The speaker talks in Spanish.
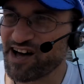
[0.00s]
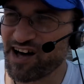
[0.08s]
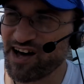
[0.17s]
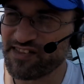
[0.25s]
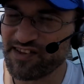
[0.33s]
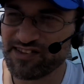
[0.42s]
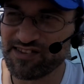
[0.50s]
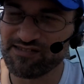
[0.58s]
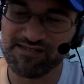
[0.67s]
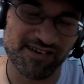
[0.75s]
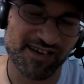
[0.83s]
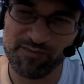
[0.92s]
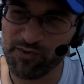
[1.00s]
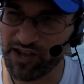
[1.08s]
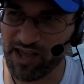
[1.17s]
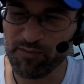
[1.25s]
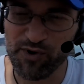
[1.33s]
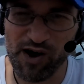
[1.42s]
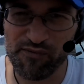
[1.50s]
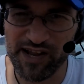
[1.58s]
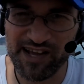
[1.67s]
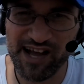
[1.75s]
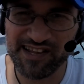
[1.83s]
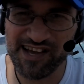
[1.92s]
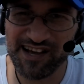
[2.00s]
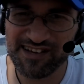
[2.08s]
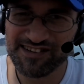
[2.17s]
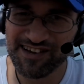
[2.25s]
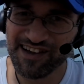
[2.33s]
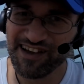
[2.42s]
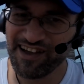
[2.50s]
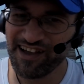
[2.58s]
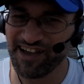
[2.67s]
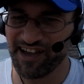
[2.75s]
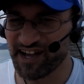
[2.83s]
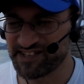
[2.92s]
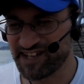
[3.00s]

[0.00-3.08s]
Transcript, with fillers: era, eh, por ejemplo, africana, eh,